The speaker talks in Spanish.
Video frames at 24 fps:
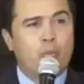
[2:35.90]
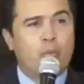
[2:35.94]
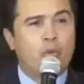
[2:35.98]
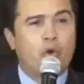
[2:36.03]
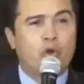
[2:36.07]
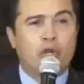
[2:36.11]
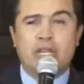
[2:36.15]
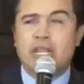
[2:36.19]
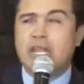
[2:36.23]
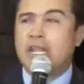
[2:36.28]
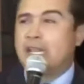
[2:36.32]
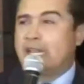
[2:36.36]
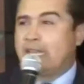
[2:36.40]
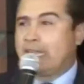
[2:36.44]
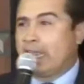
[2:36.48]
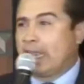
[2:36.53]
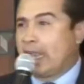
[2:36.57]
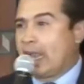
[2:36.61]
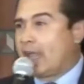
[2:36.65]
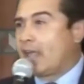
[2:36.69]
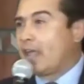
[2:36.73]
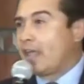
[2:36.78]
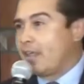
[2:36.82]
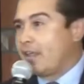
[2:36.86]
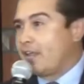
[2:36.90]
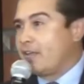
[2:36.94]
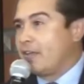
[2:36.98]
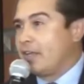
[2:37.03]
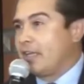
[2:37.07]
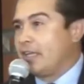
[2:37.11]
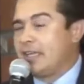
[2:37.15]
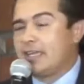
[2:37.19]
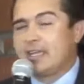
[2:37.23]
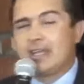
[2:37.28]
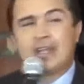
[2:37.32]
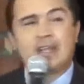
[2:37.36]
porque el que nada
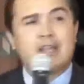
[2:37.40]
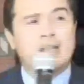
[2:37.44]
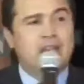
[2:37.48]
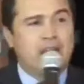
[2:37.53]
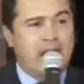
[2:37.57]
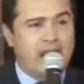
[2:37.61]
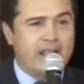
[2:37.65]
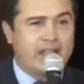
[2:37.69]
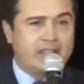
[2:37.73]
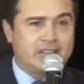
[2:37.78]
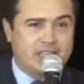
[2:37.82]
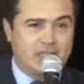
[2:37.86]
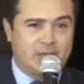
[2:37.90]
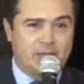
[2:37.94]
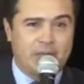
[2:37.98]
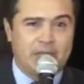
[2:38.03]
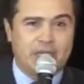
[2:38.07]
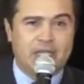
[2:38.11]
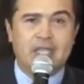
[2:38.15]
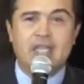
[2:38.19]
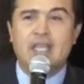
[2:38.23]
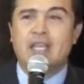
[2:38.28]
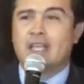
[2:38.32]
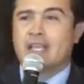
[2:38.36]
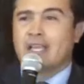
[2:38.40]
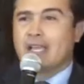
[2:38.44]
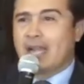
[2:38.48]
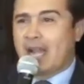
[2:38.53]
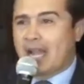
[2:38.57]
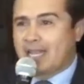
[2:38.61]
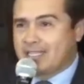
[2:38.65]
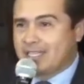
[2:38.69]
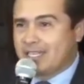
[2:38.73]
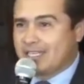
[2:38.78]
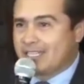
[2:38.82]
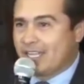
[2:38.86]
debe, nada teme.
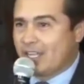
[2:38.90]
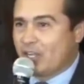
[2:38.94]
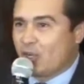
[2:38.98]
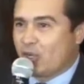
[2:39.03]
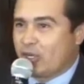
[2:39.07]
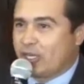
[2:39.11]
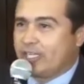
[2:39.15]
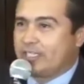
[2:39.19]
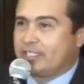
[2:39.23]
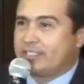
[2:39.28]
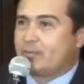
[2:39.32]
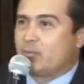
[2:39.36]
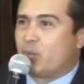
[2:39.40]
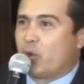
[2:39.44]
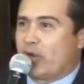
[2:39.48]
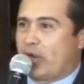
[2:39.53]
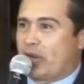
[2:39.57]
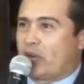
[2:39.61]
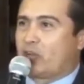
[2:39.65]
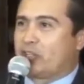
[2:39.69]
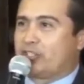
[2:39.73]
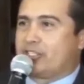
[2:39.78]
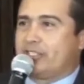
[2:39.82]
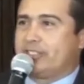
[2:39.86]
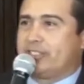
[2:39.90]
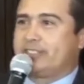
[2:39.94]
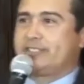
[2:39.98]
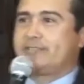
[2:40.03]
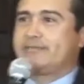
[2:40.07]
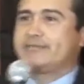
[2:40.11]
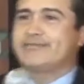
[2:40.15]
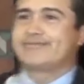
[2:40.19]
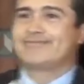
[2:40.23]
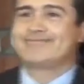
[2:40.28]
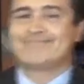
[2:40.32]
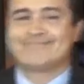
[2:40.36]
Gracias, señores. Buenas
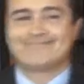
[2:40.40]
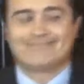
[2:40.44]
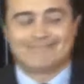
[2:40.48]
noches.